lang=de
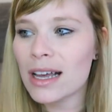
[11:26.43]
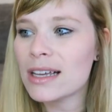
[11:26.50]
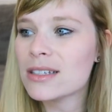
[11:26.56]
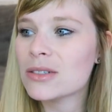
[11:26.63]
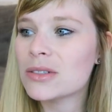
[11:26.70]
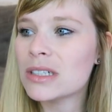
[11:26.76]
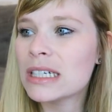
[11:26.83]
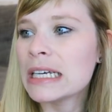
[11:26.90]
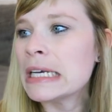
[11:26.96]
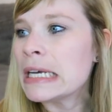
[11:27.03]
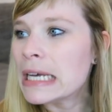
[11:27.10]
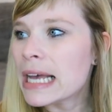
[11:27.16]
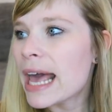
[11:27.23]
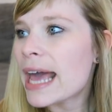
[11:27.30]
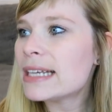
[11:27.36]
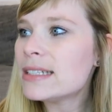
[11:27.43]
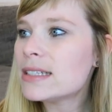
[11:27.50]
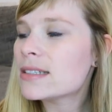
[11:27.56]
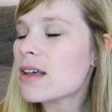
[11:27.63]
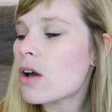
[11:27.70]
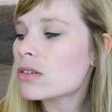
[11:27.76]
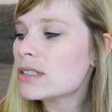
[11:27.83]
Also hätte ich
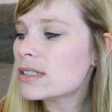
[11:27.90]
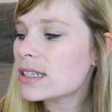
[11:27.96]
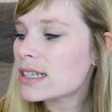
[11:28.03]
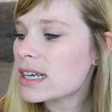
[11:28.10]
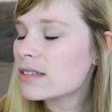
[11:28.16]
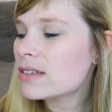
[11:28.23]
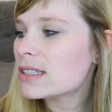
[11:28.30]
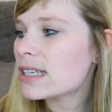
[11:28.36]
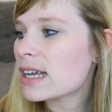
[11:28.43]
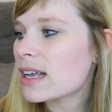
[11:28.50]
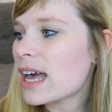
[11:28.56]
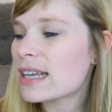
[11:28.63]
jetzt auch nicht gedacht, wie gesagt,